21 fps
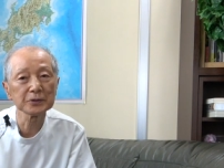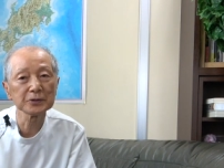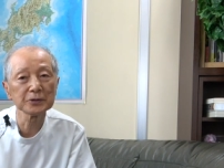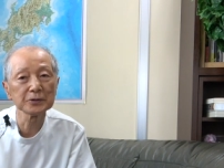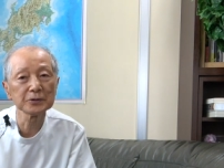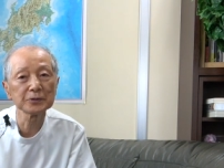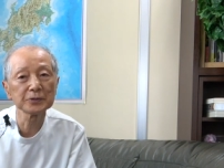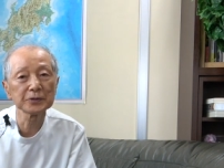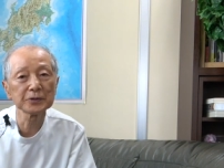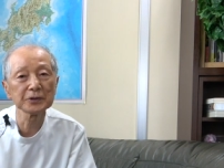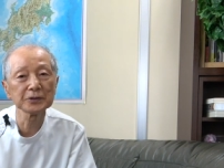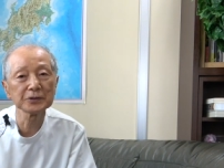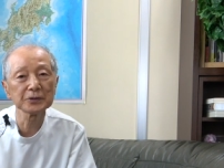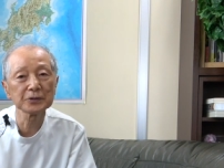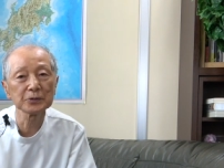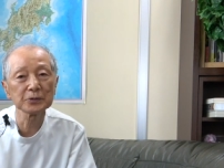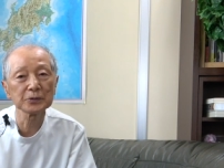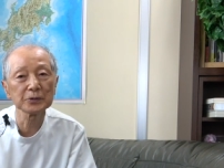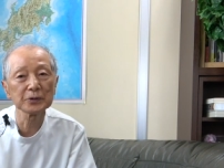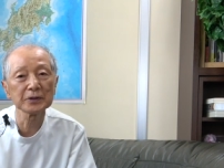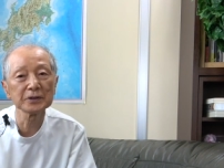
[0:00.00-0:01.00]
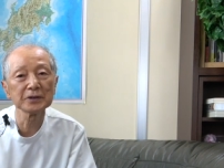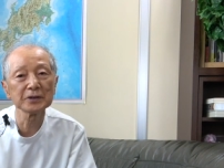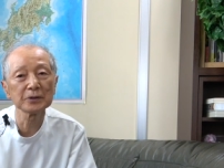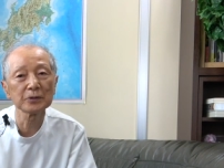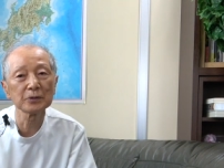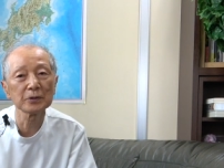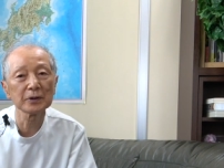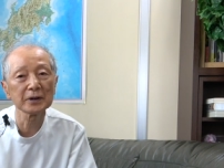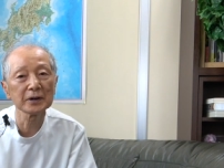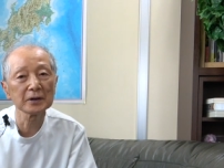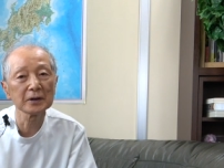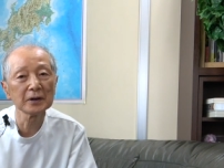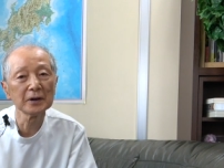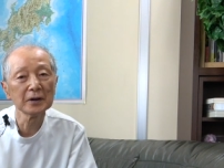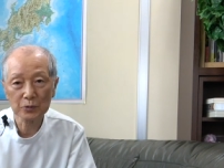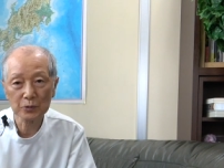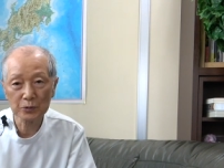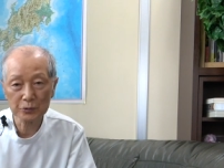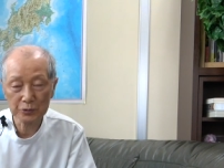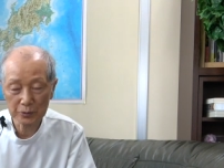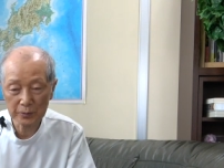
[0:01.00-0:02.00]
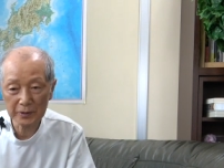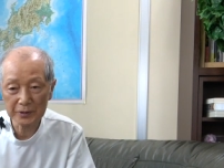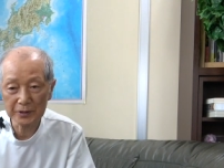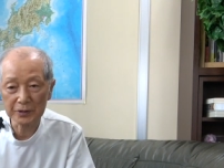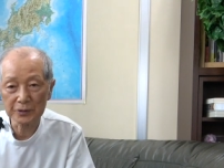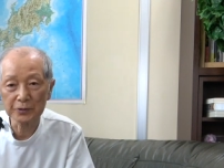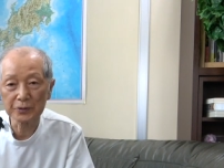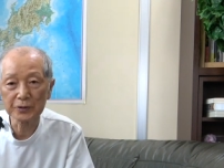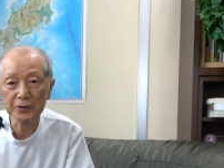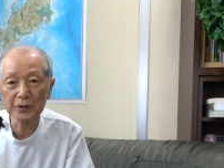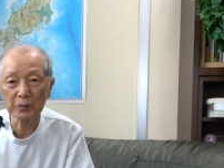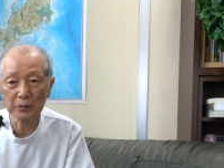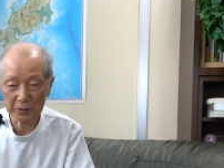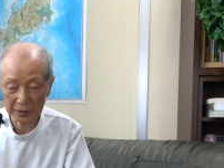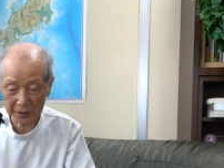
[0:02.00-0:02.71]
言って人とにこれ言葉で言っても